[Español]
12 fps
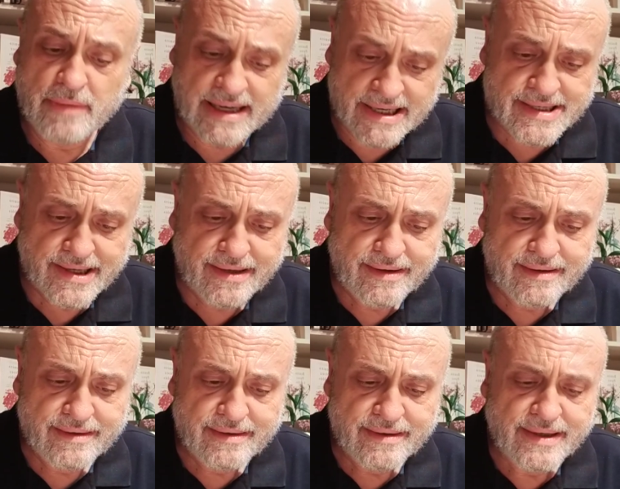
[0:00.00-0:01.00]
me casé
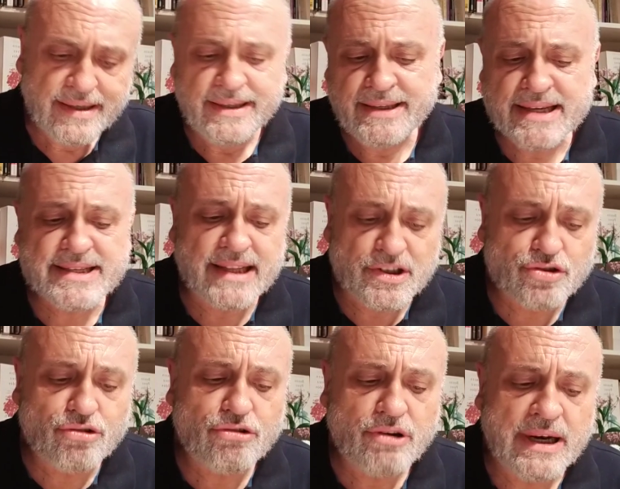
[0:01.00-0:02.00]
y
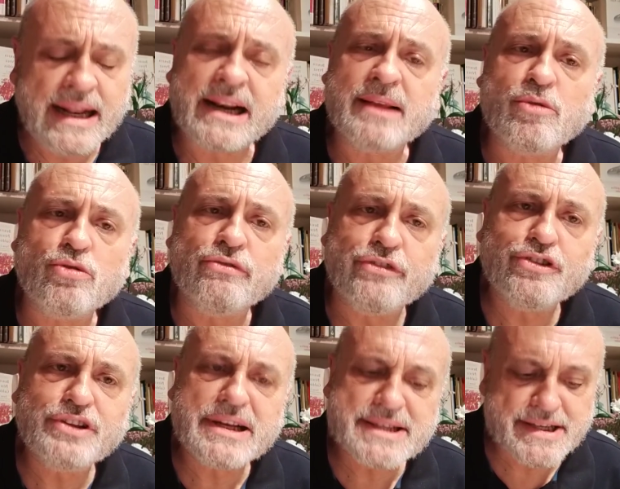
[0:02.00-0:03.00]
estalló la
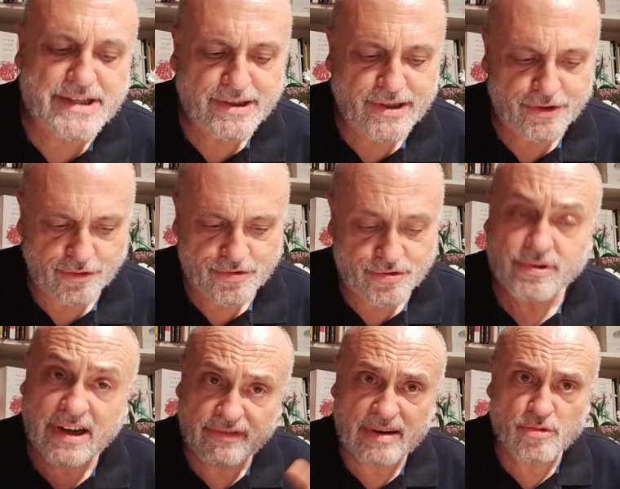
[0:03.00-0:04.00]
revolución del 68,
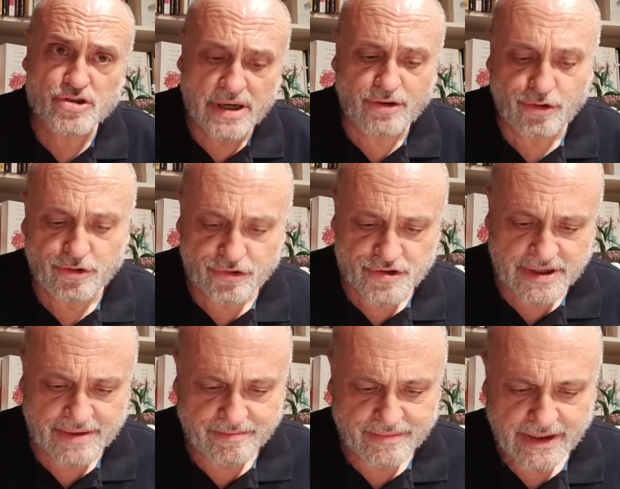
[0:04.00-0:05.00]
la famosa
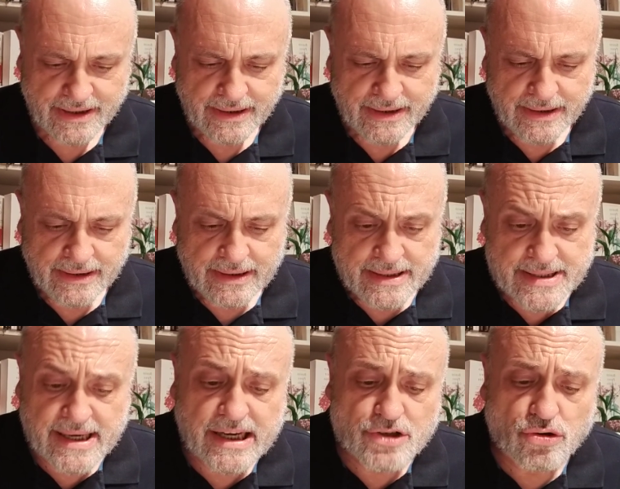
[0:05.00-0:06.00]
gloriosa.
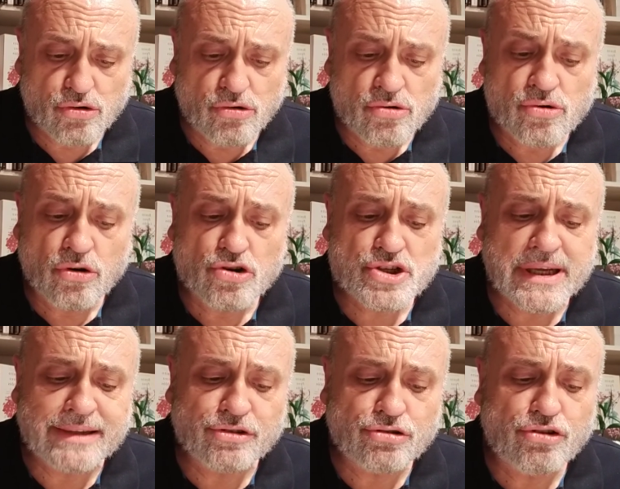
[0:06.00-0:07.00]
Se casó con José
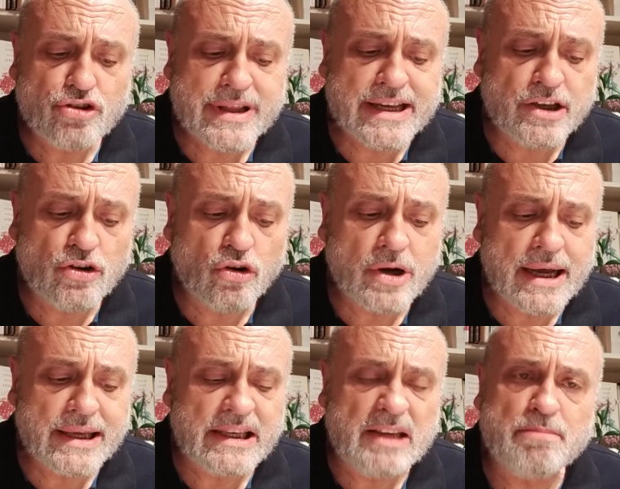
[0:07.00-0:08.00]
Antonio de
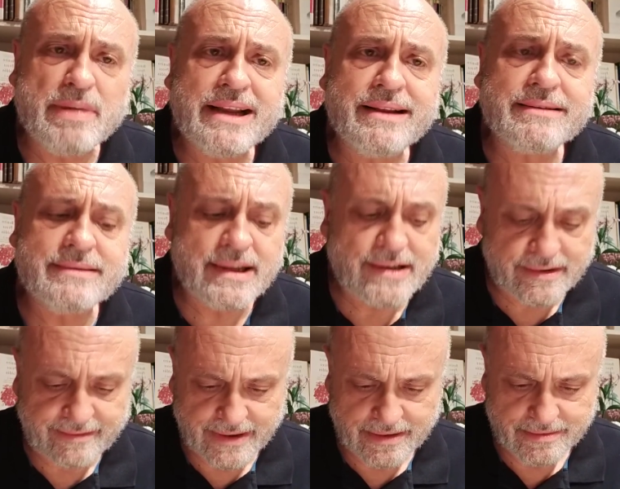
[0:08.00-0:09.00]
Quiroga y Pérez de
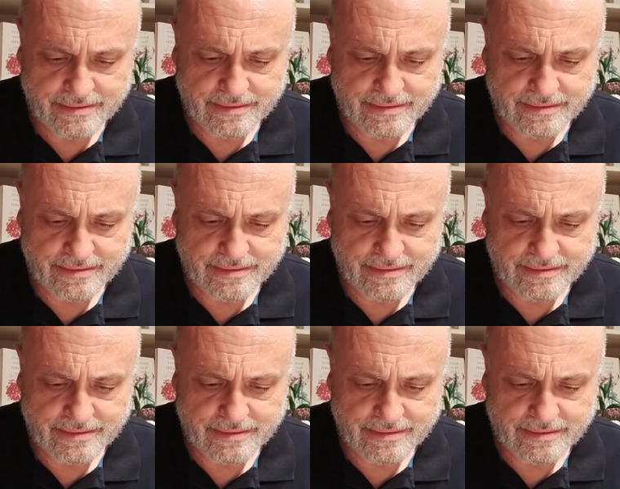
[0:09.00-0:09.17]
Deza.